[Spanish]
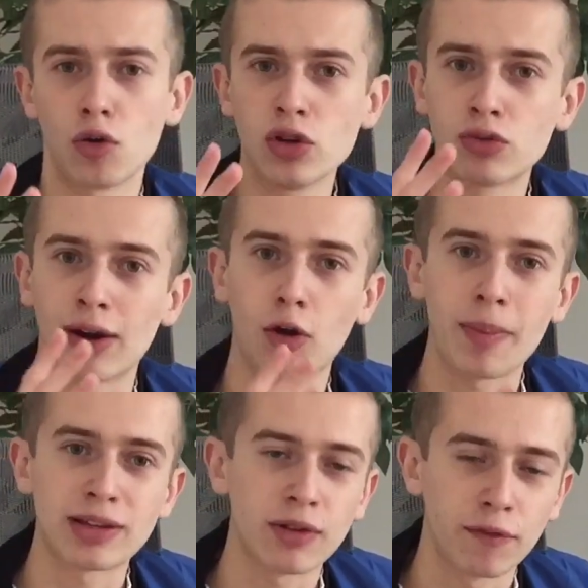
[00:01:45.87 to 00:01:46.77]
hizo una
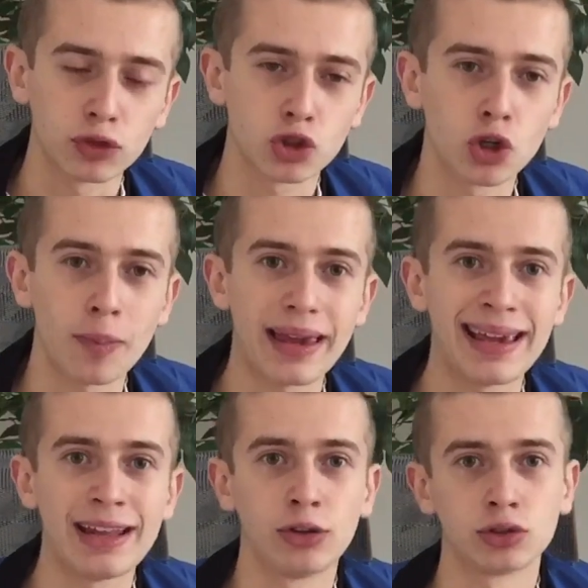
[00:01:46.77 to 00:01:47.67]
combinación en Photoshop
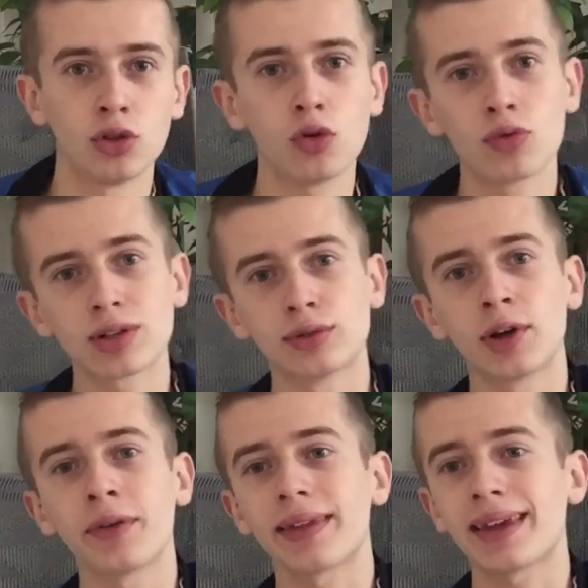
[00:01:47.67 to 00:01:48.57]
y nos dio un
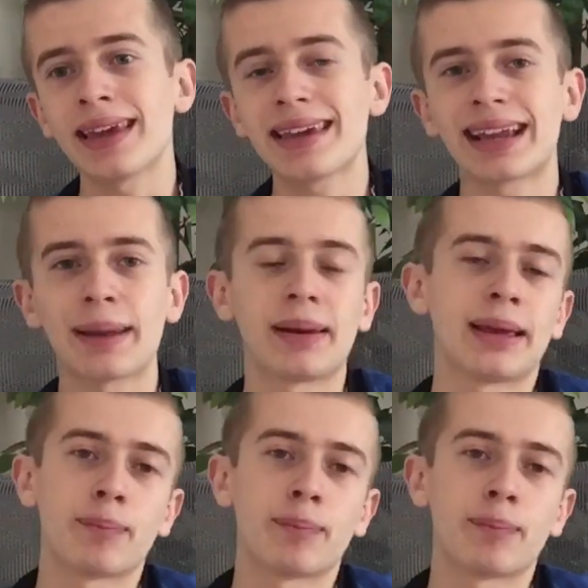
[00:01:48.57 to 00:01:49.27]
resultado increíble.